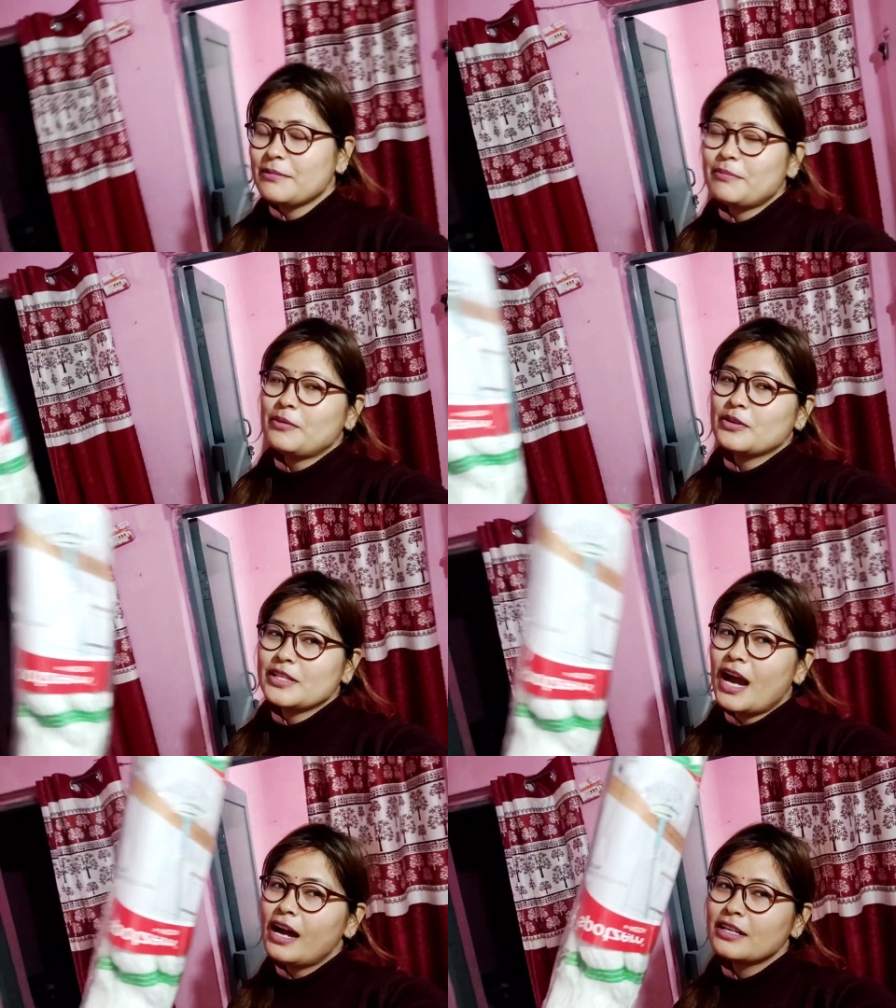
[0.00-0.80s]
से
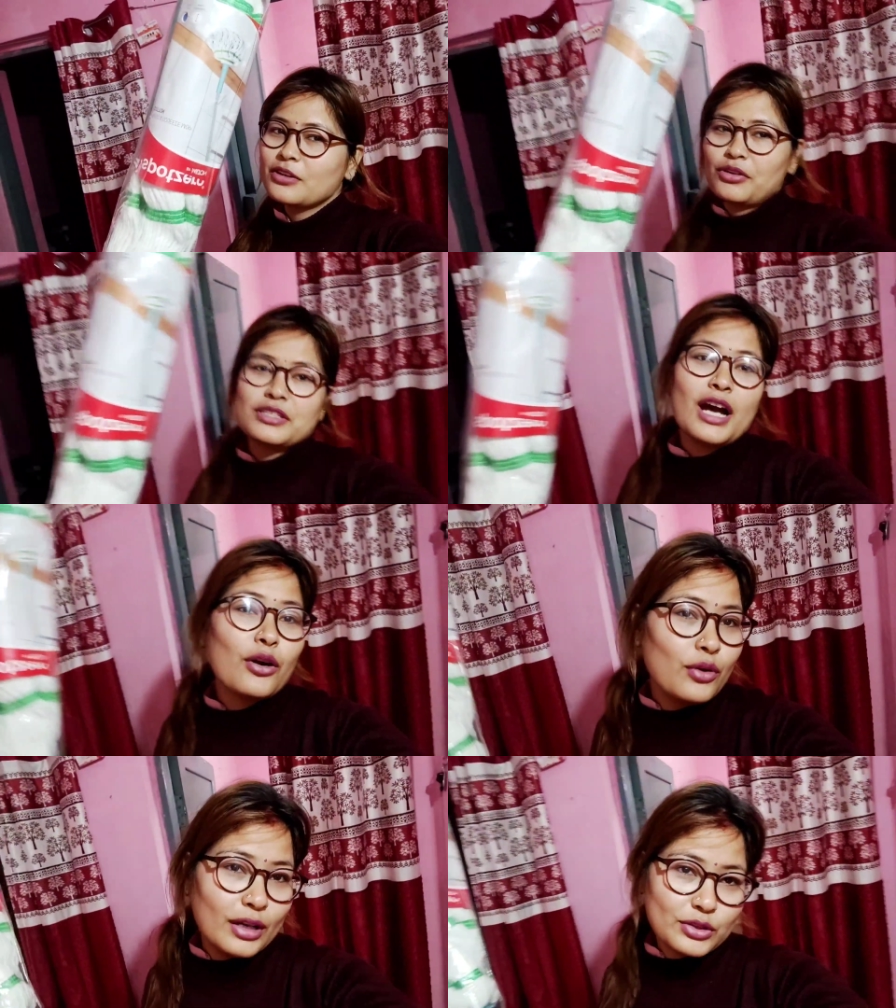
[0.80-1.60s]
पोछा क्योंकि
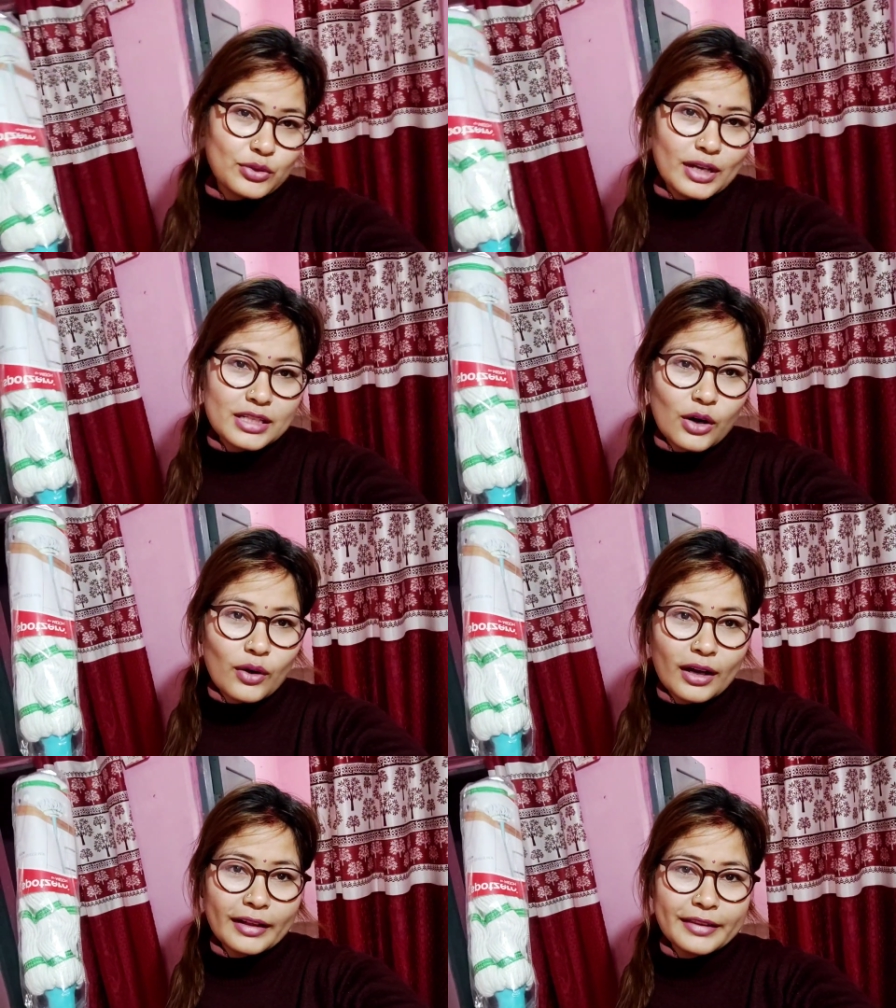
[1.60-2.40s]
झाड़ू लग चुका है झाड़ू
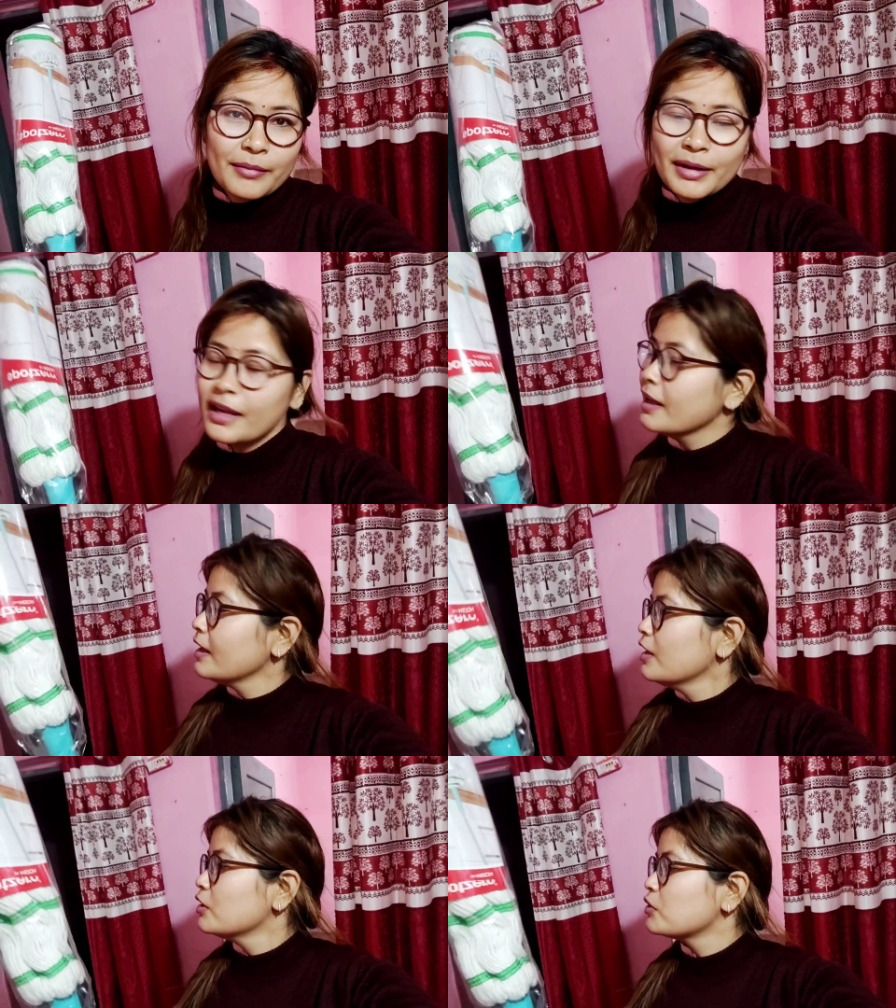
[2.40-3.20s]
लगा दिया मैंने
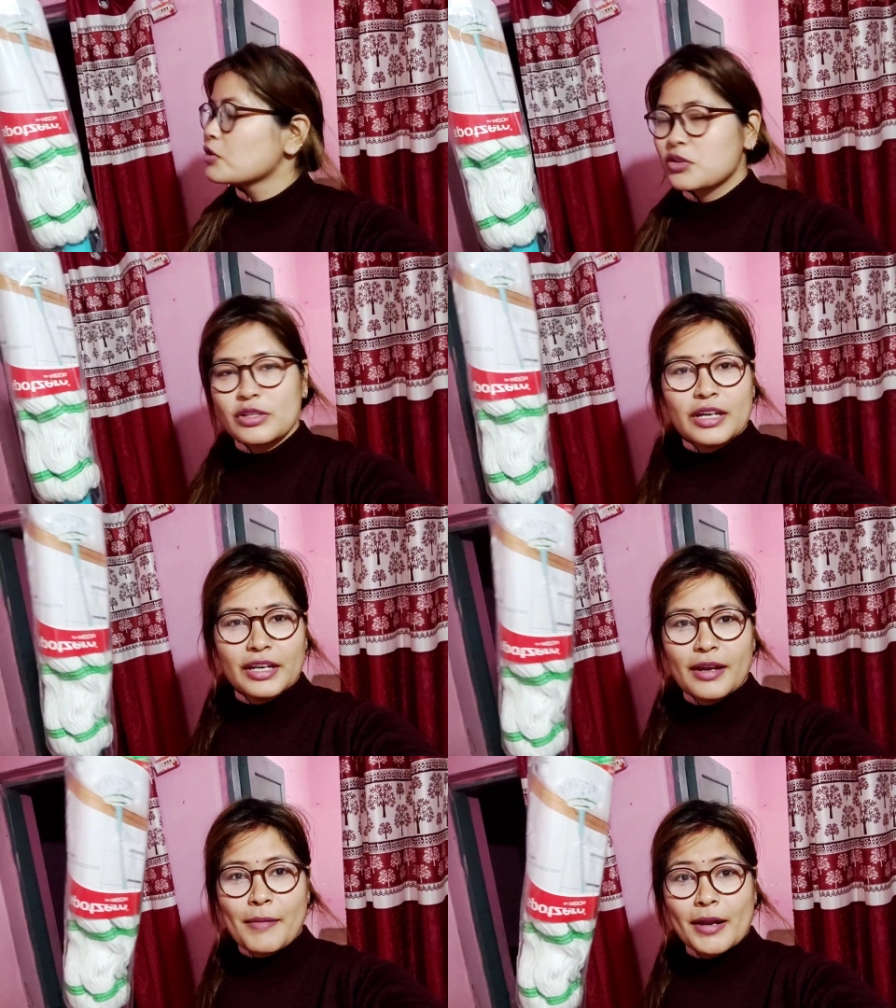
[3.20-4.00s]
तो उसकी
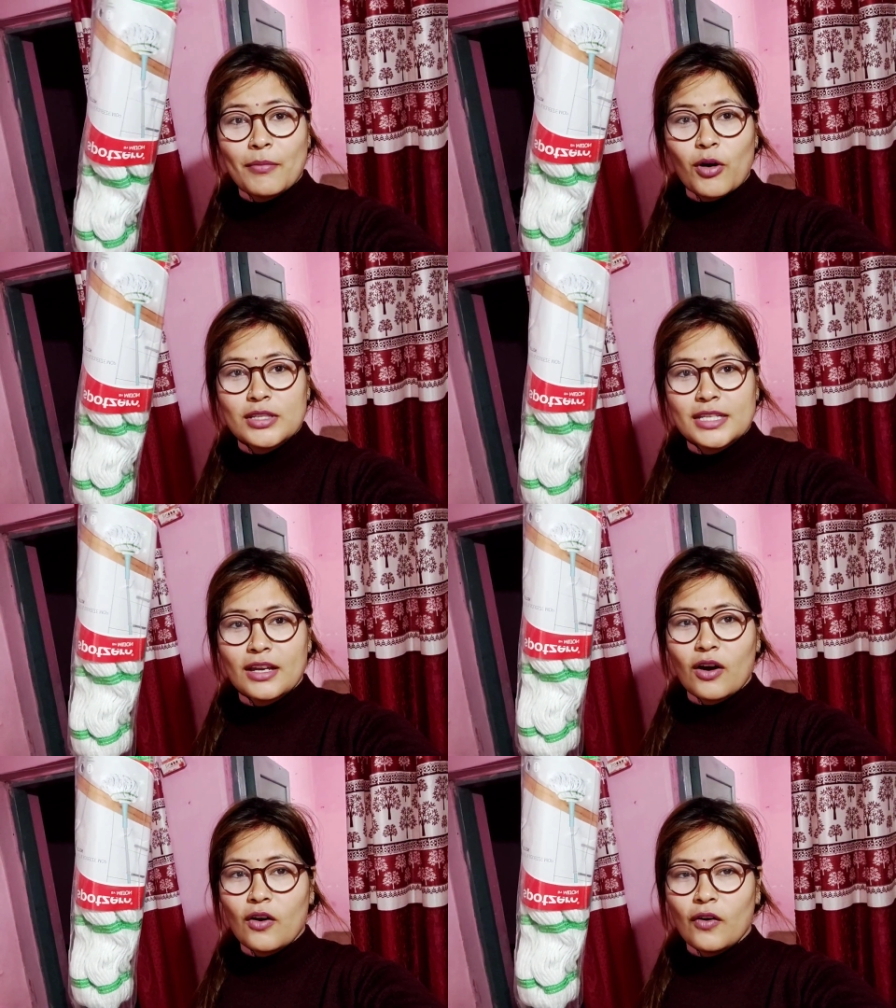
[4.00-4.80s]
करेंगे हम
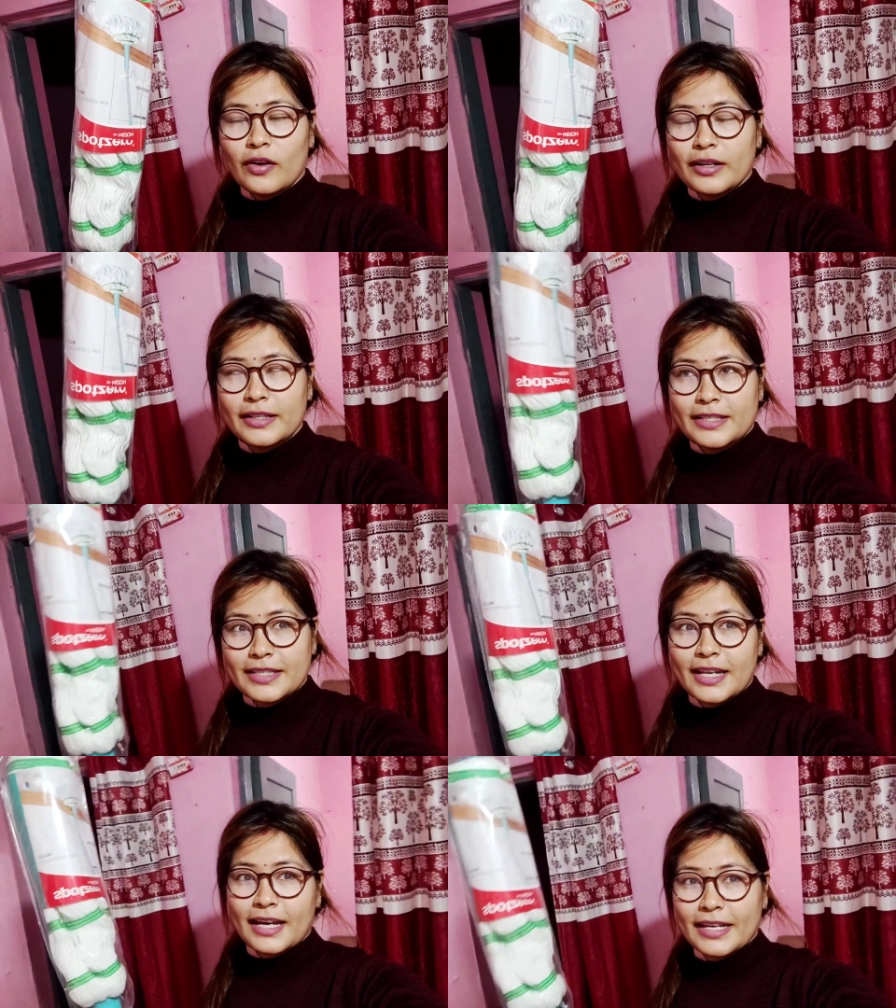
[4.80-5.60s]
अनबॉक्सिंग और
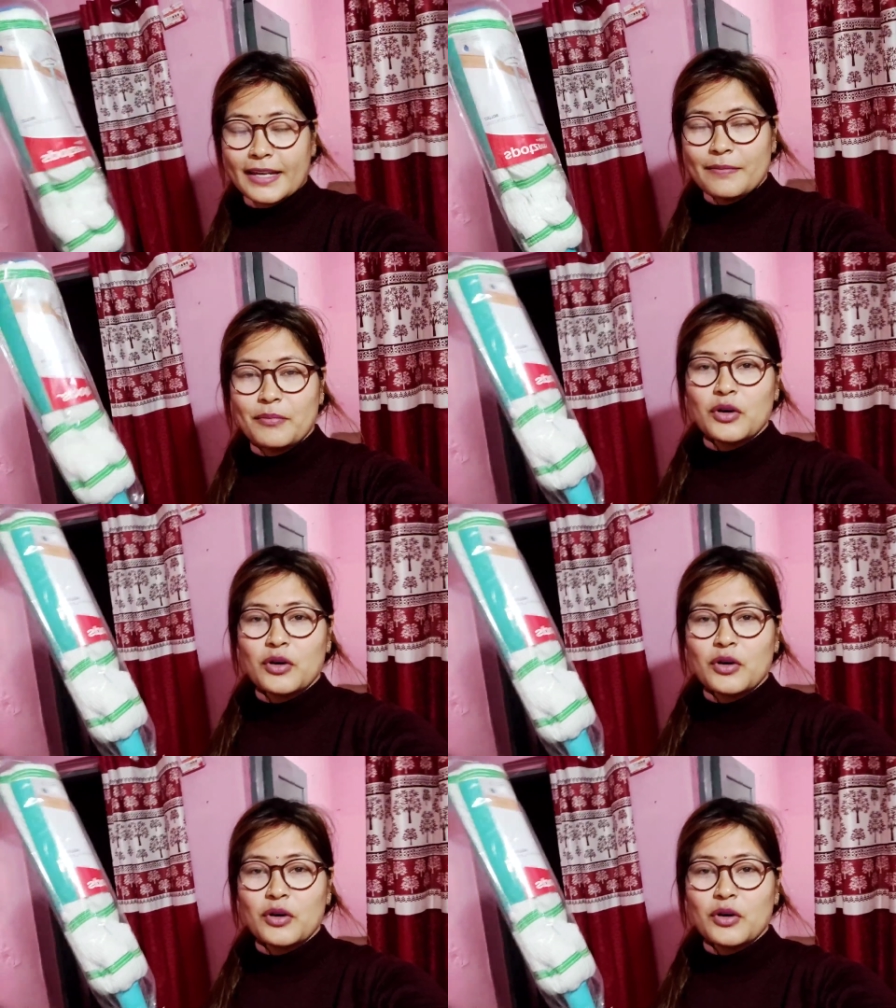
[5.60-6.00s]
इससे लगाएंगे हम